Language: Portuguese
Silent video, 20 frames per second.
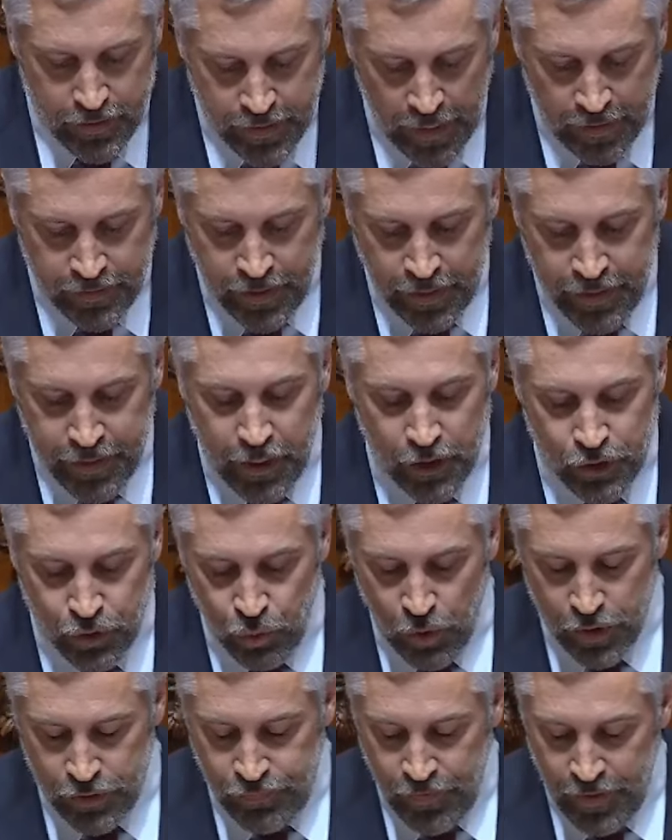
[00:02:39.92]
sentem que as
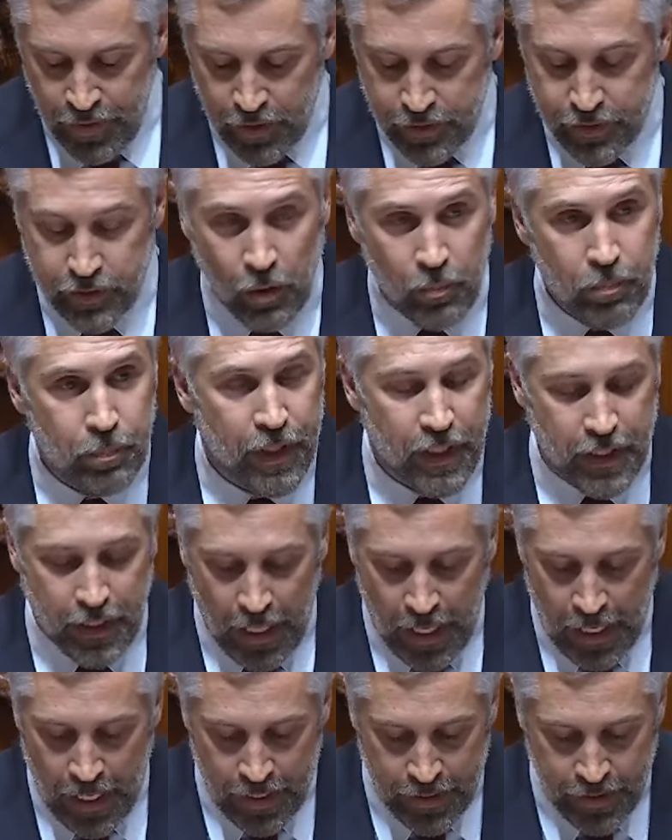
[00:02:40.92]
suas vidas são
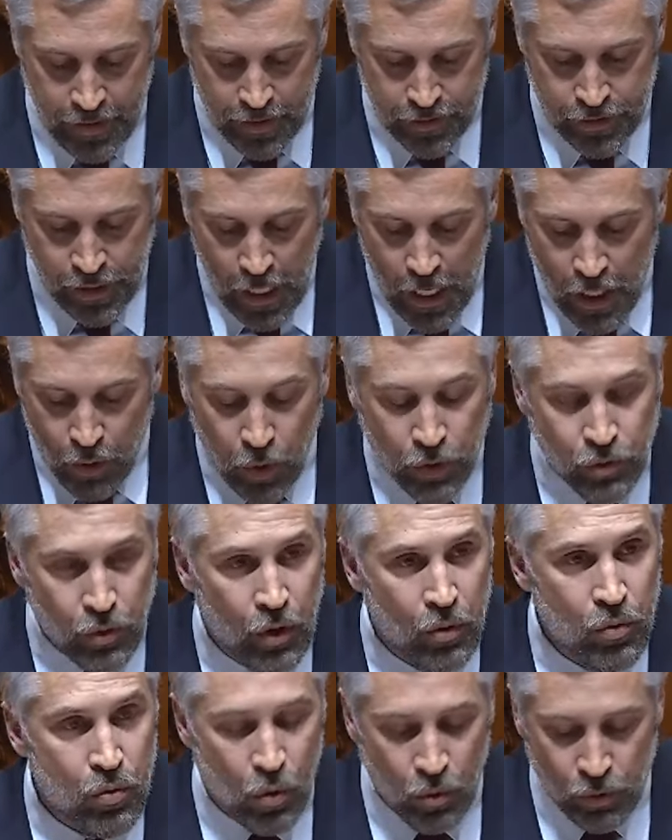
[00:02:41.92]
precárias
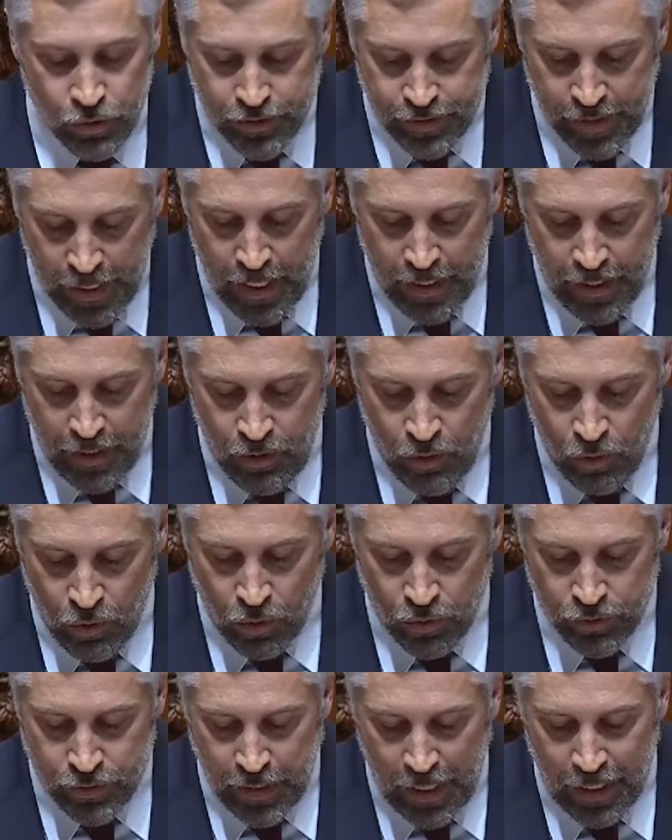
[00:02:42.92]
quando não conseguem
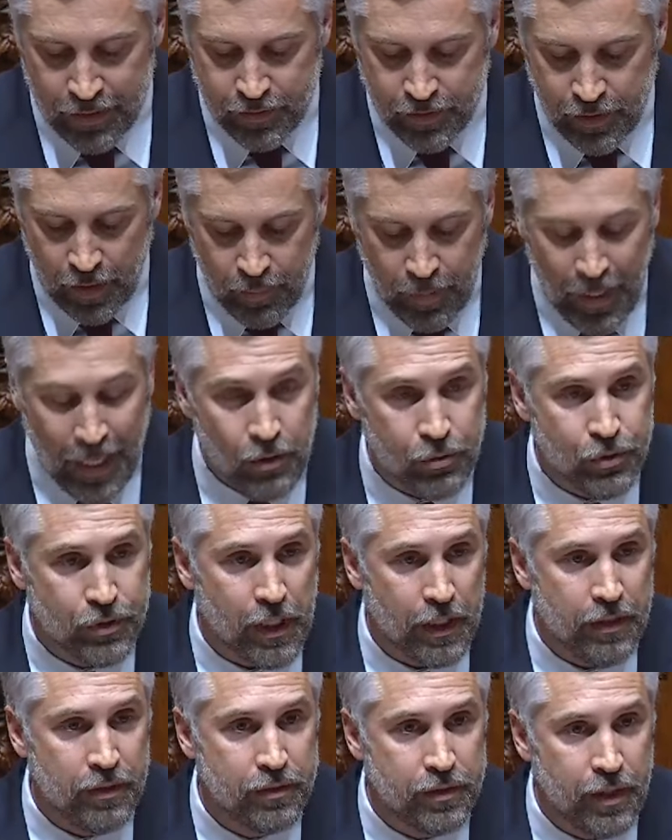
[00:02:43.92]
um contrato de trabalho
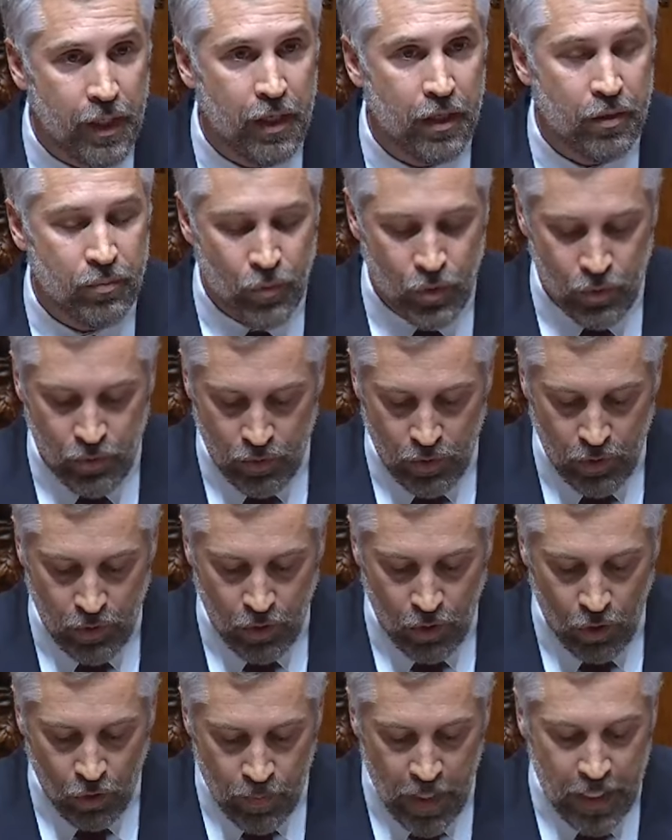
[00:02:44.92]
sem termo
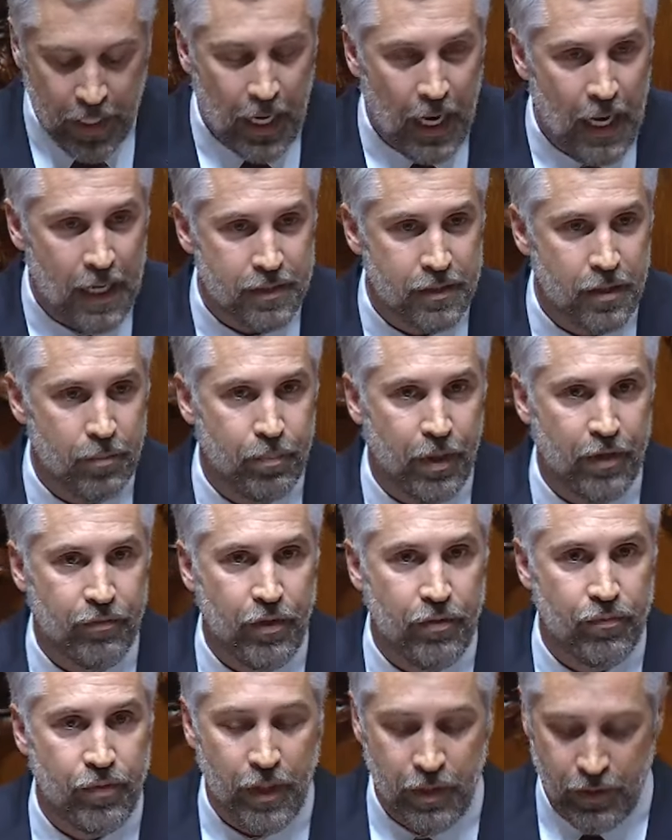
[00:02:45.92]
ou uma casa
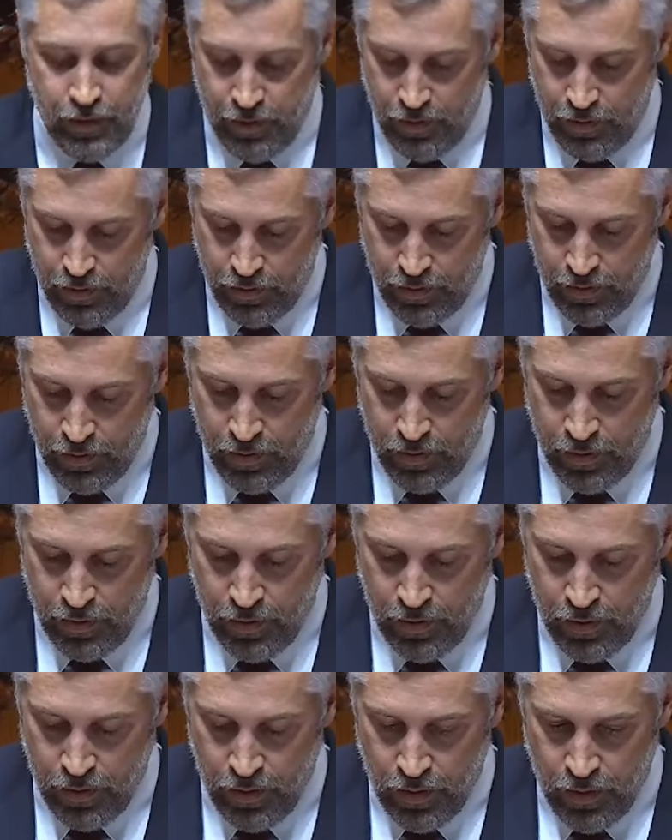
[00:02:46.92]
para viver.
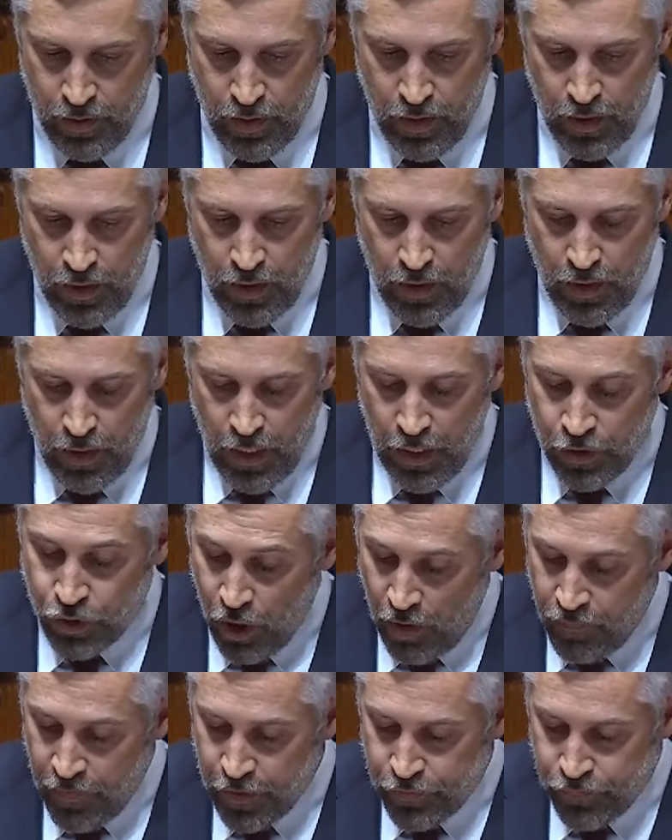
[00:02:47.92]

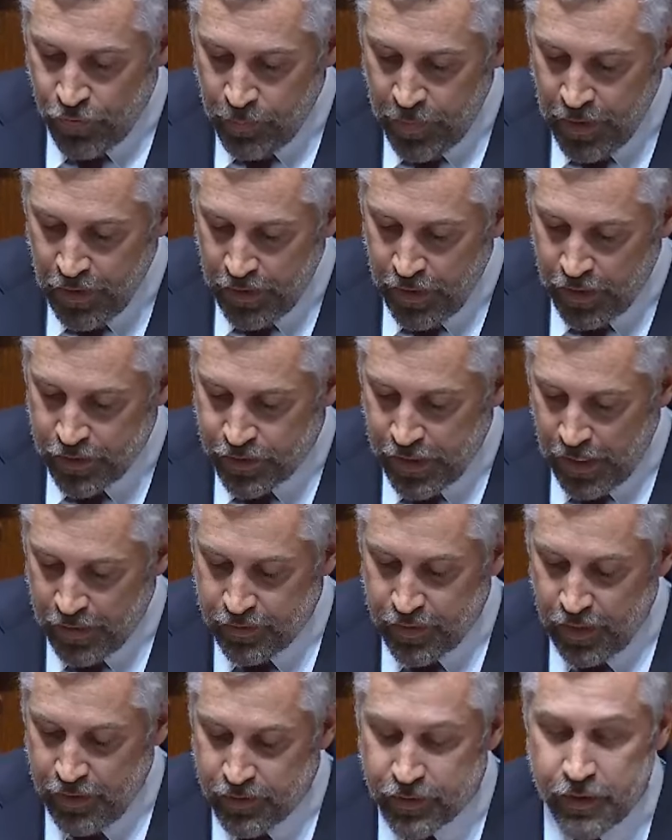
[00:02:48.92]
As jovens famílias
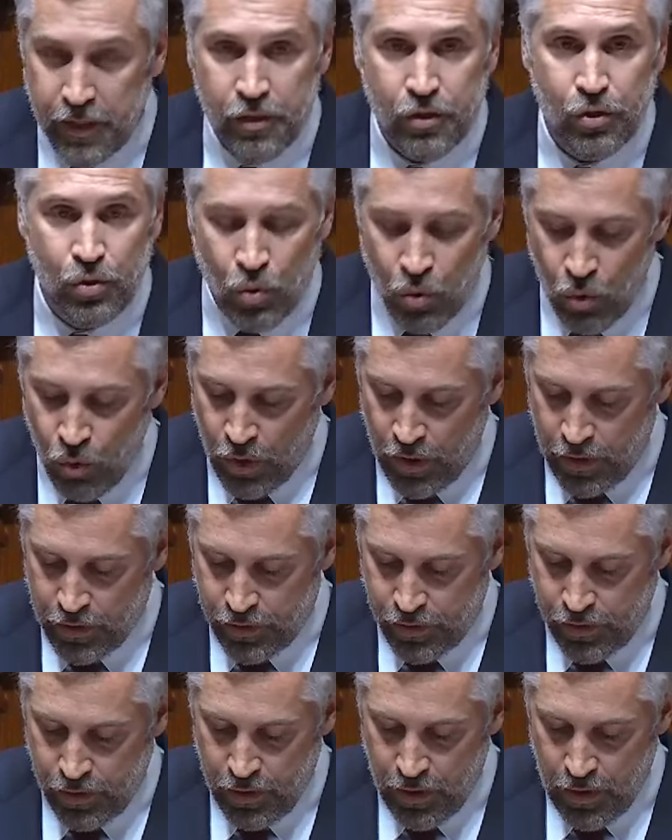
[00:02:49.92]
sentem-se
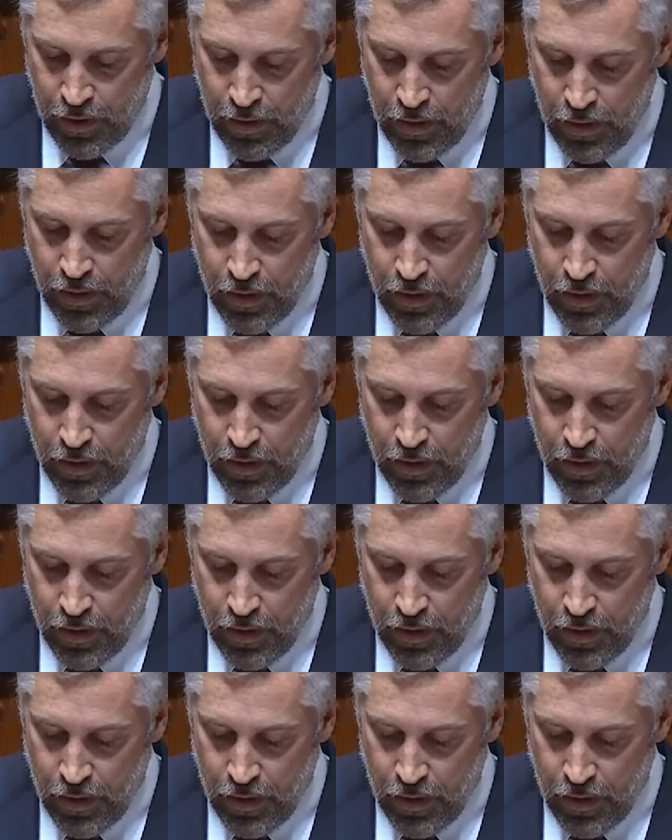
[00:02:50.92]
inseguras